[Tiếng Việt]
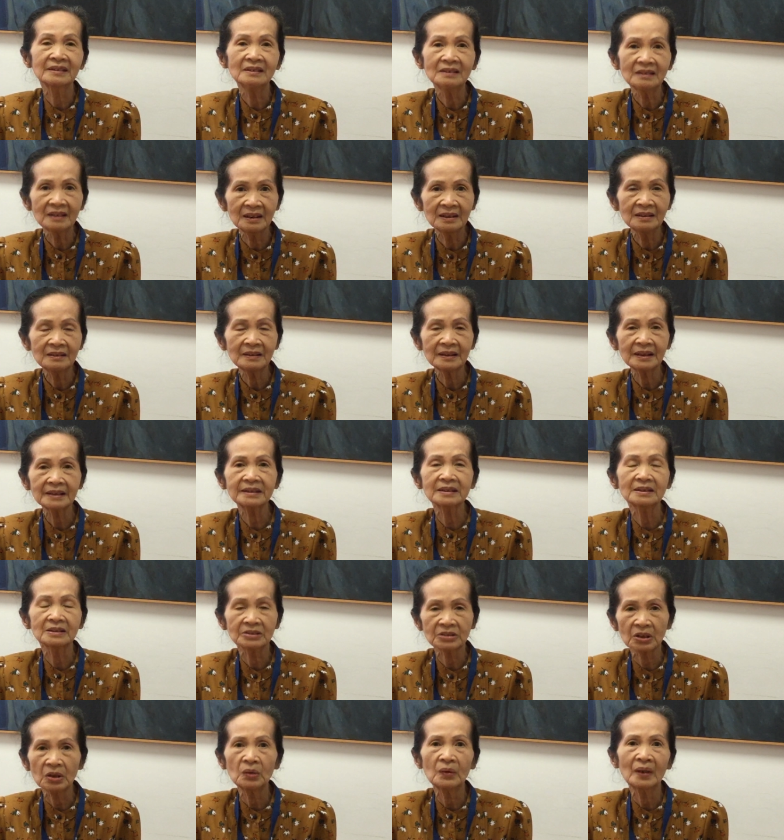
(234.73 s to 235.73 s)
tương ứng cái
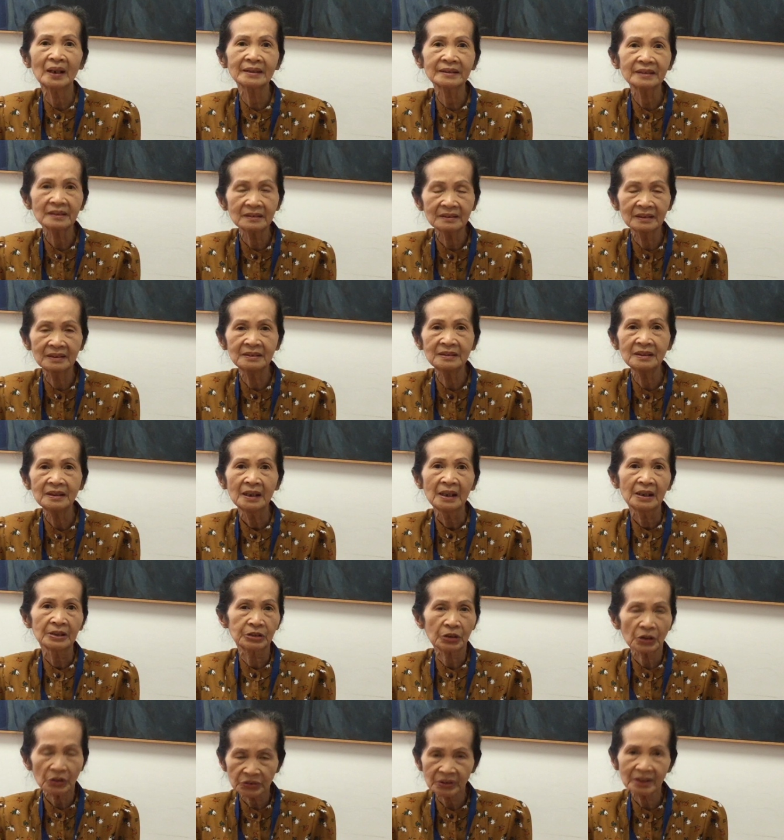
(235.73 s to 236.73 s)
tự do hóa tương ứng
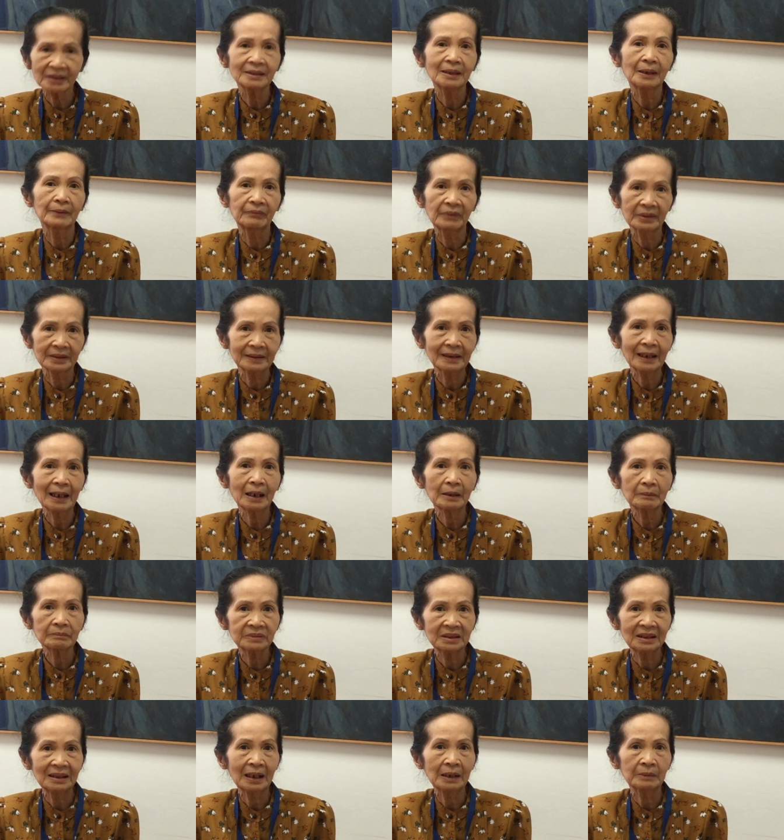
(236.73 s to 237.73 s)
cho doanh nghiệp Việt
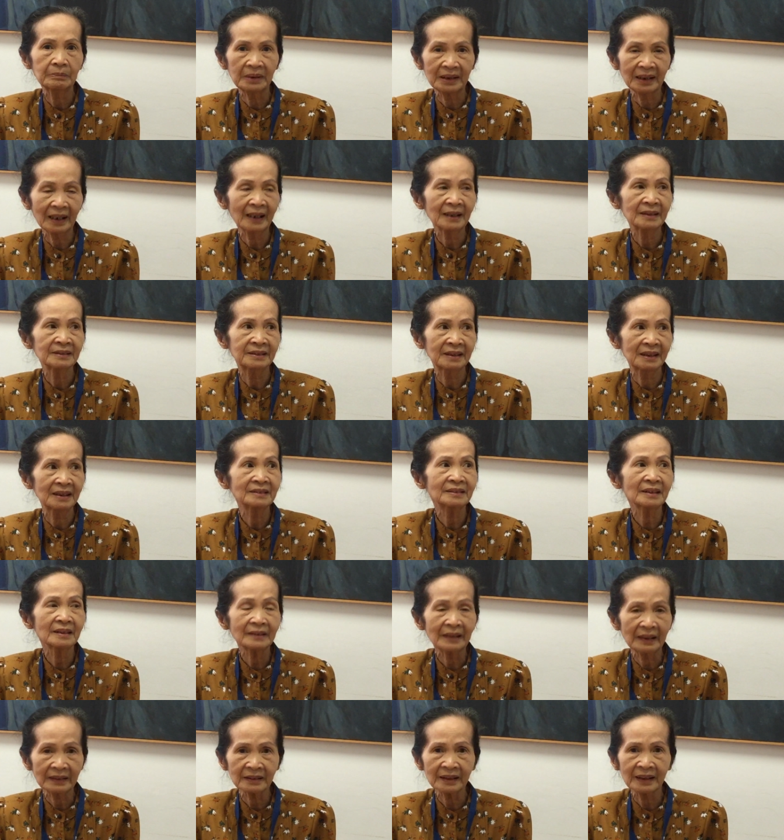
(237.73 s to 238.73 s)
Nam thì lại bị hạn chế
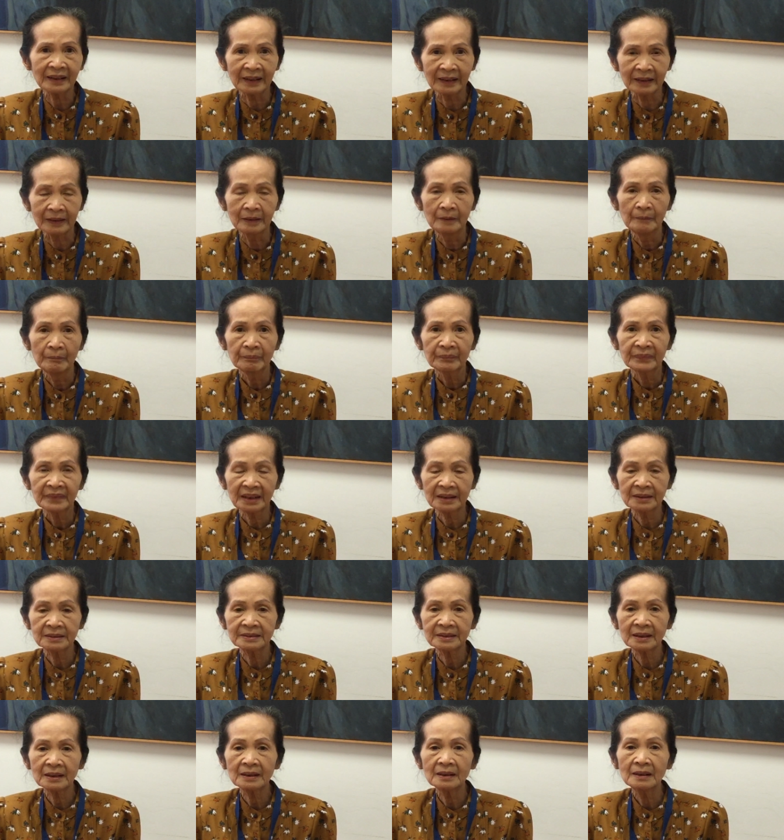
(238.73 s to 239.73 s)
rất đáng kể
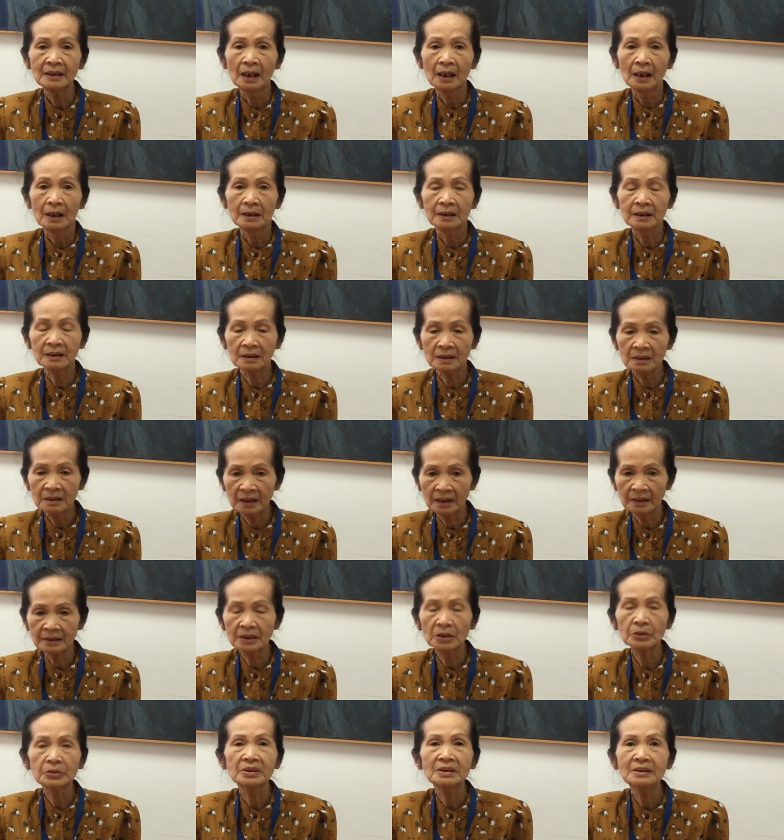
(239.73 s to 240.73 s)
thành ra lực
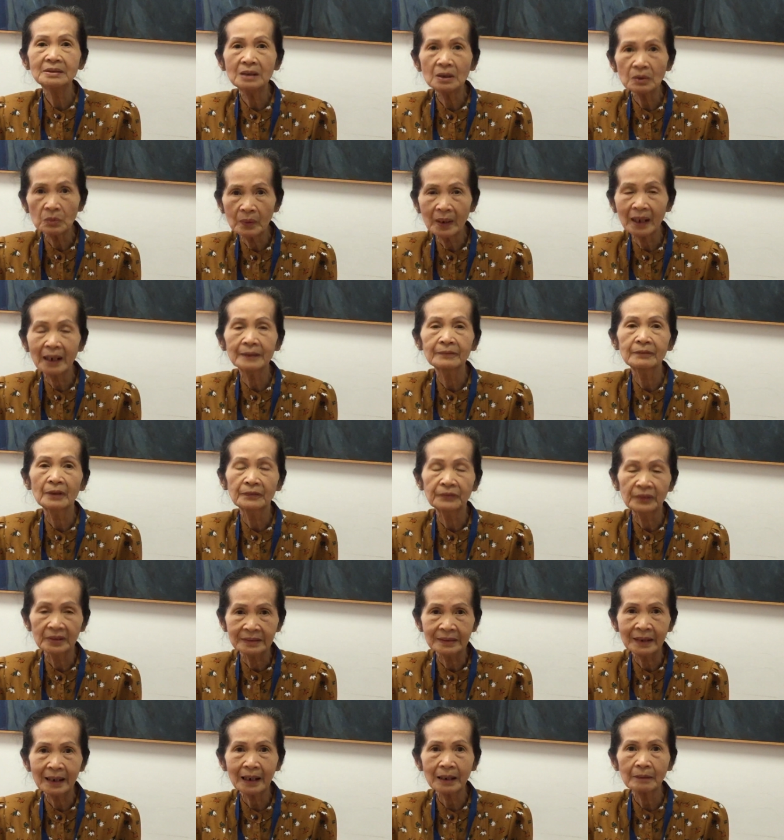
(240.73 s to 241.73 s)
lượng đầu tư nước ngoài vào
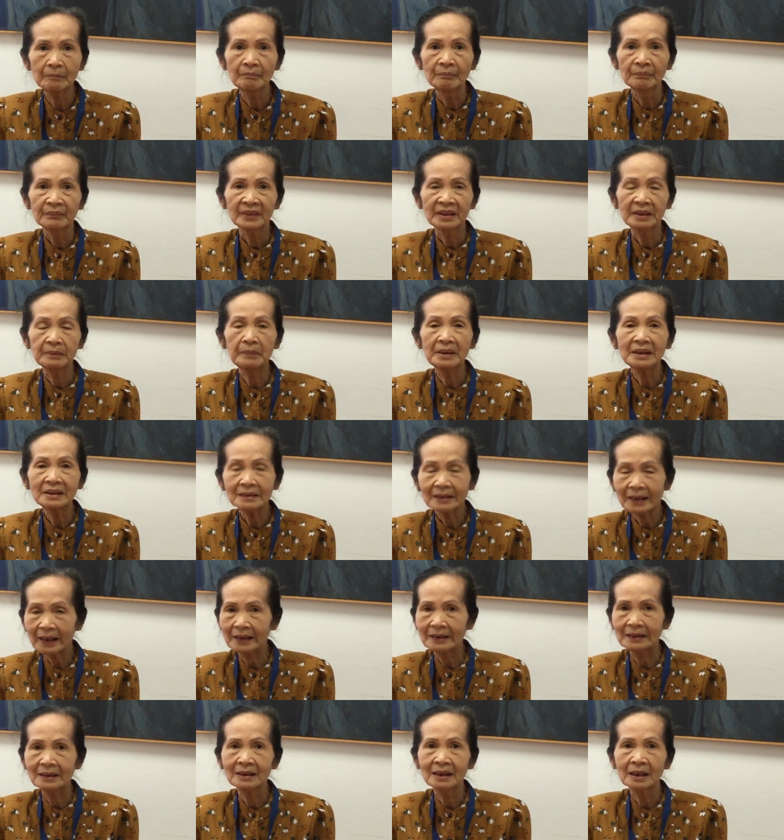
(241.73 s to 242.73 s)
Việt Nam thì bên
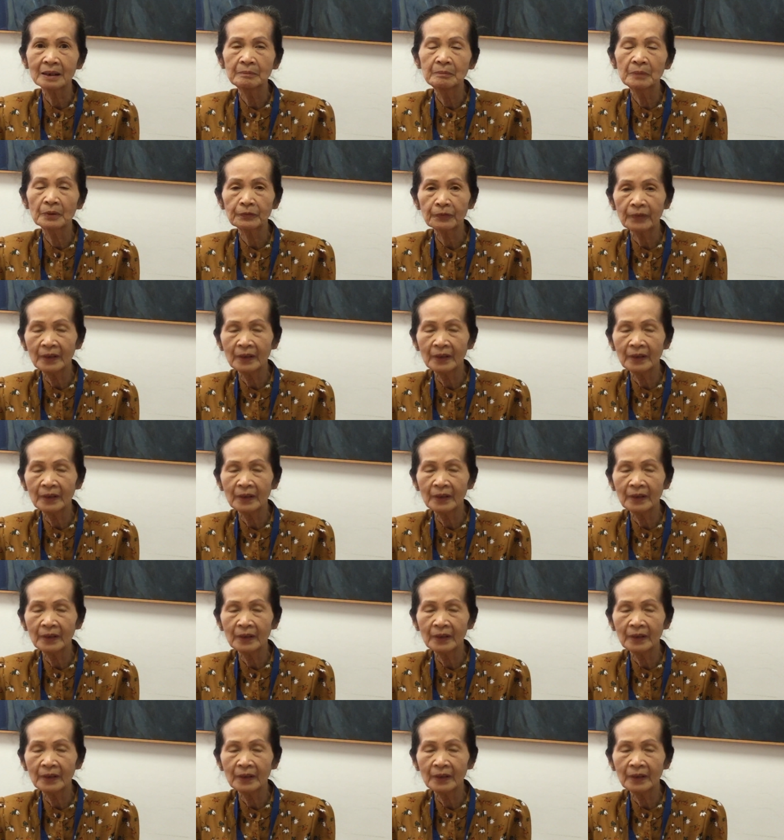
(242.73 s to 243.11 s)
cạnh là một